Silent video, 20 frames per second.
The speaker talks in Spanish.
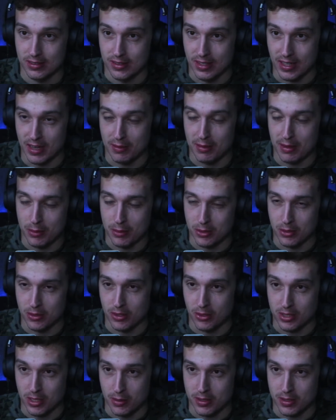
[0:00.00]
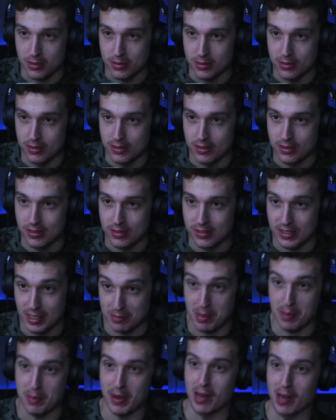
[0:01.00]
¿De qué hablamos hoy? Lo sabes, ¿no? Estás
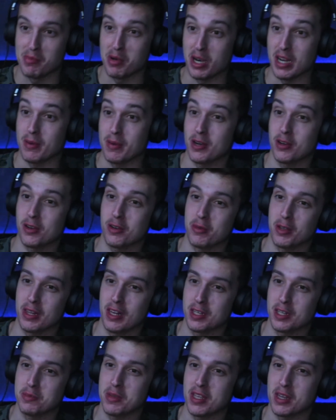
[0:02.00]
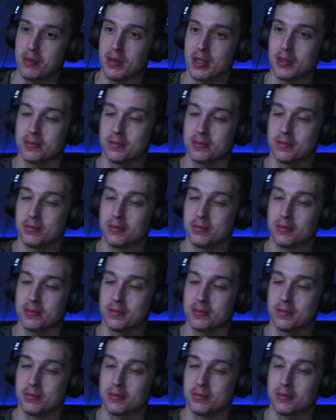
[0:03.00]
preparado el programa, ¿no? Como el Spiderman.